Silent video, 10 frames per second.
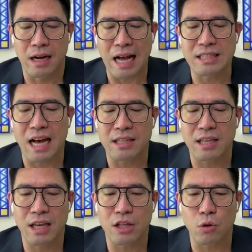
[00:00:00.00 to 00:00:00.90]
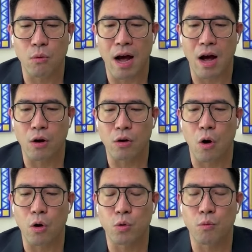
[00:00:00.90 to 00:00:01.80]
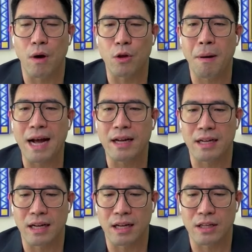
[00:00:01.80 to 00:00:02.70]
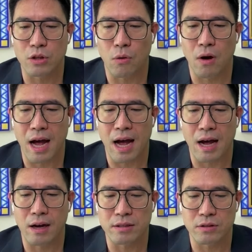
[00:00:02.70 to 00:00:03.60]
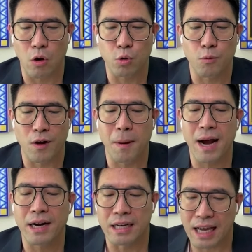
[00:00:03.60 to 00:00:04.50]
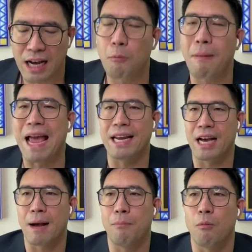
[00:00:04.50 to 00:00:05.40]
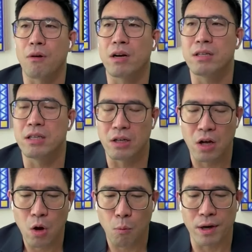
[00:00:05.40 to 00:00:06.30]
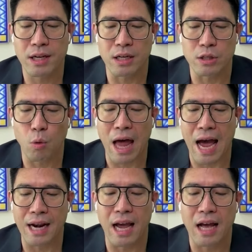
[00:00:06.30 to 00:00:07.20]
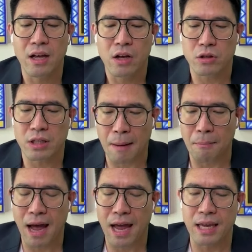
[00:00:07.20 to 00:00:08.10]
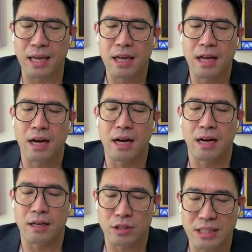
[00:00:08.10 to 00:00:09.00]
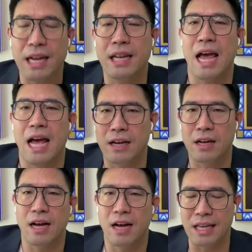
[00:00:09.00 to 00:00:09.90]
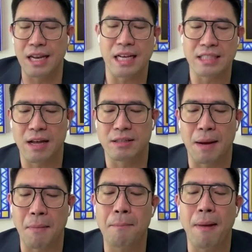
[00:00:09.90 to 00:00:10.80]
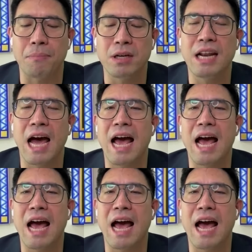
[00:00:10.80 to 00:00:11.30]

หลังจากที่ตัวกองทุนวายุพักตัวกองทุนวายุพักหนึ่งเนี่ยเข้าไปนะครับผมก็คือวันที่ 1 ตุลาเนี่ยก็จะทำให้เซ็ตเนี่ยอินเด็กซ์เนี่ยสามารถปรับขึ้น